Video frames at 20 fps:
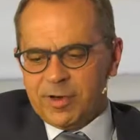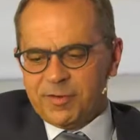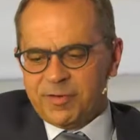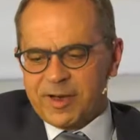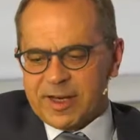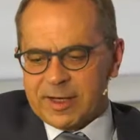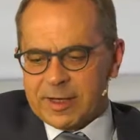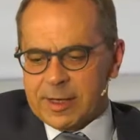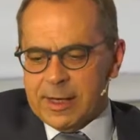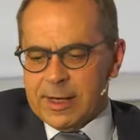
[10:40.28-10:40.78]

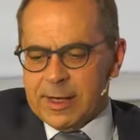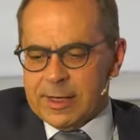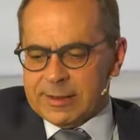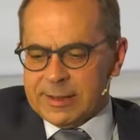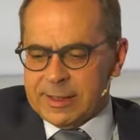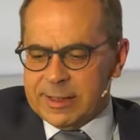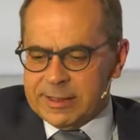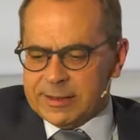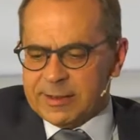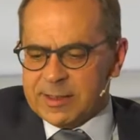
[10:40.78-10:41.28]
perfekt.
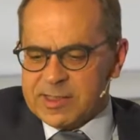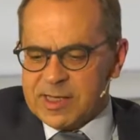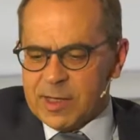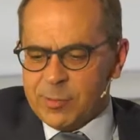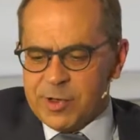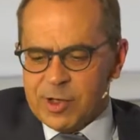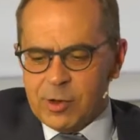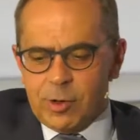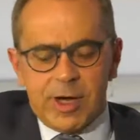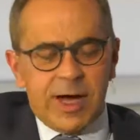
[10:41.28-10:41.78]
Dann
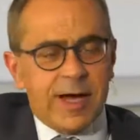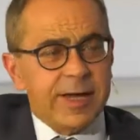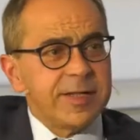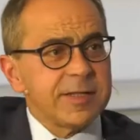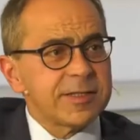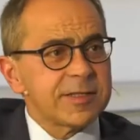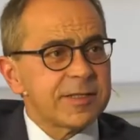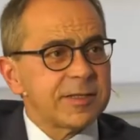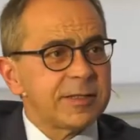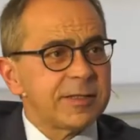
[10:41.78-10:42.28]
interessiert mich noch
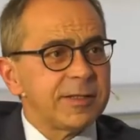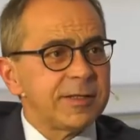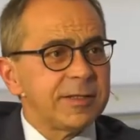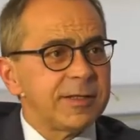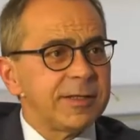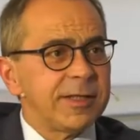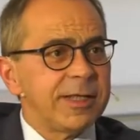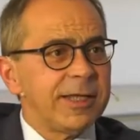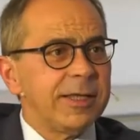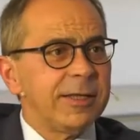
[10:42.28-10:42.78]
eines,
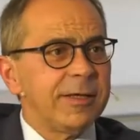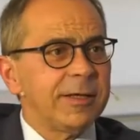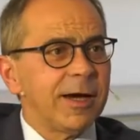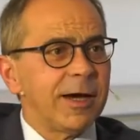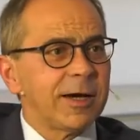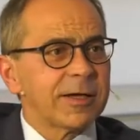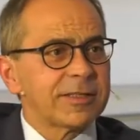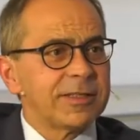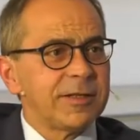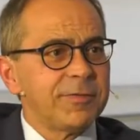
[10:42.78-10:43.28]
die
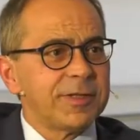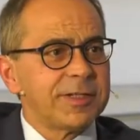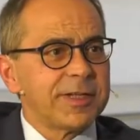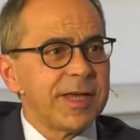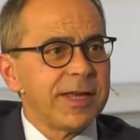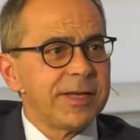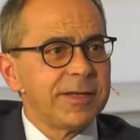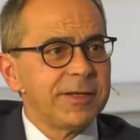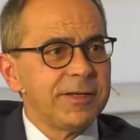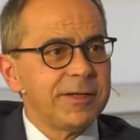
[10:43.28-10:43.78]

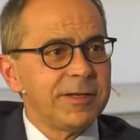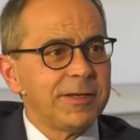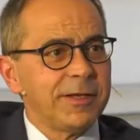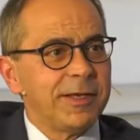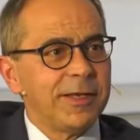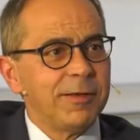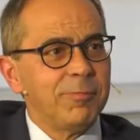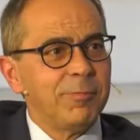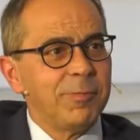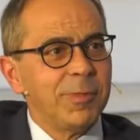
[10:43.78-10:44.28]
Aktivitäten
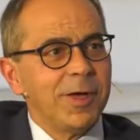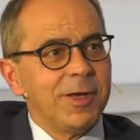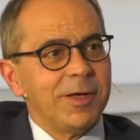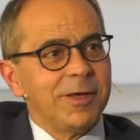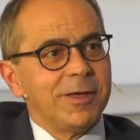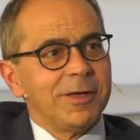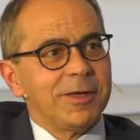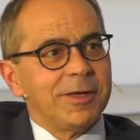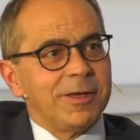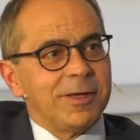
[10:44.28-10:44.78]
im
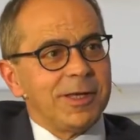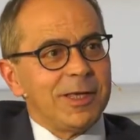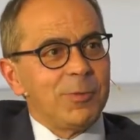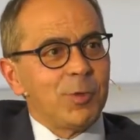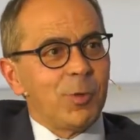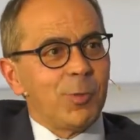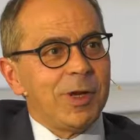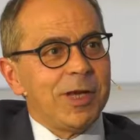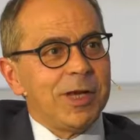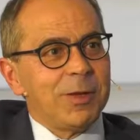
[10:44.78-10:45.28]

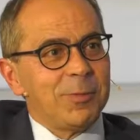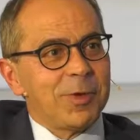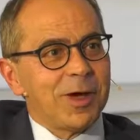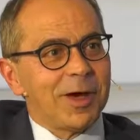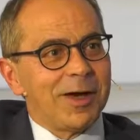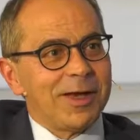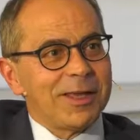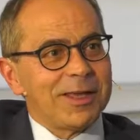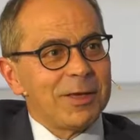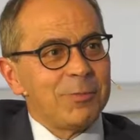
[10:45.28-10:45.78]

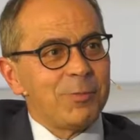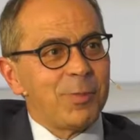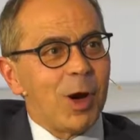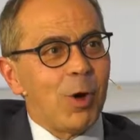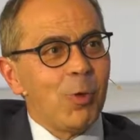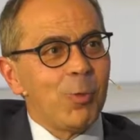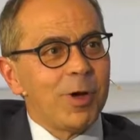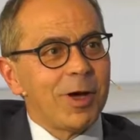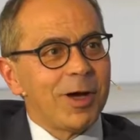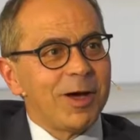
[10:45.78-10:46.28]
Immobilienbereich, im
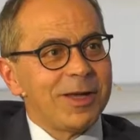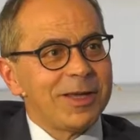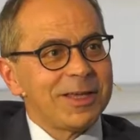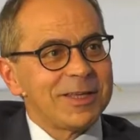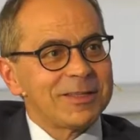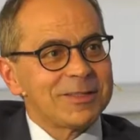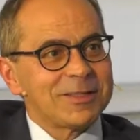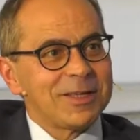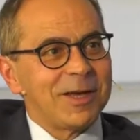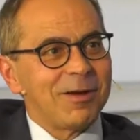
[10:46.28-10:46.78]

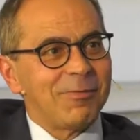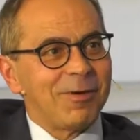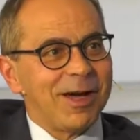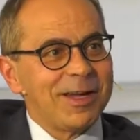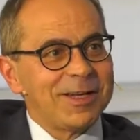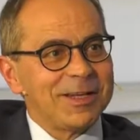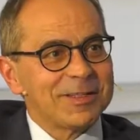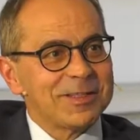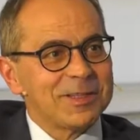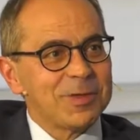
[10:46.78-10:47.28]
Baubereich. Mhm. Sie
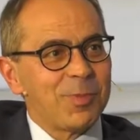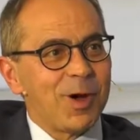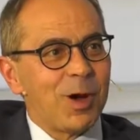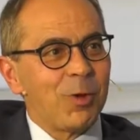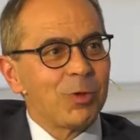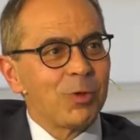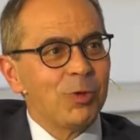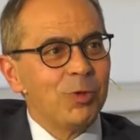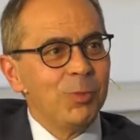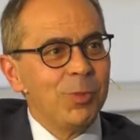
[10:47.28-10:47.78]
erweitern, Sie
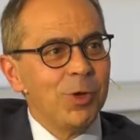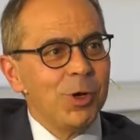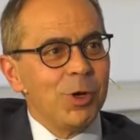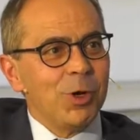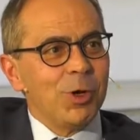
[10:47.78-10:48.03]
bauen um.